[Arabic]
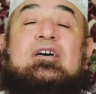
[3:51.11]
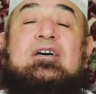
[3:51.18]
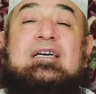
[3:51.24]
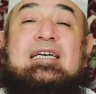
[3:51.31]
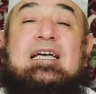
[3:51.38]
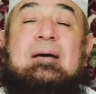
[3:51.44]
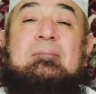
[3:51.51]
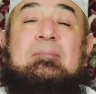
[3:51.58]

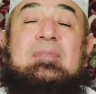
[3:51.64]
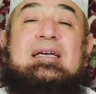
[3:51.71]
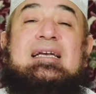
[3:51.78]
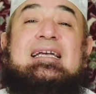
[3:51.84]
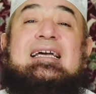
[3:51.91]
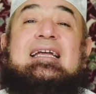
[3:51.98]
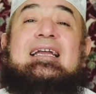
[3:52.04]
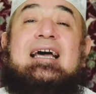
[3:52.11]
قيام
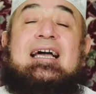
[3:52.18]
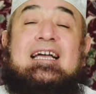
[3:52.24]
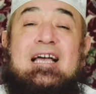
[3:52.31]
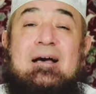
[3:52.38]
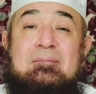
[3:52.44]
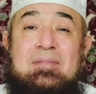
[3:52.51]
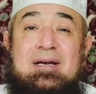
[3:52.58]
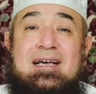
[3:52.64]
ليلة
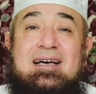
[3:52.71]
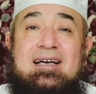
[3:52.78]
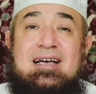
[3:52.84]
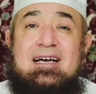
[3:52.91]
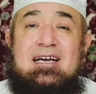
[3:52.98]
كاملة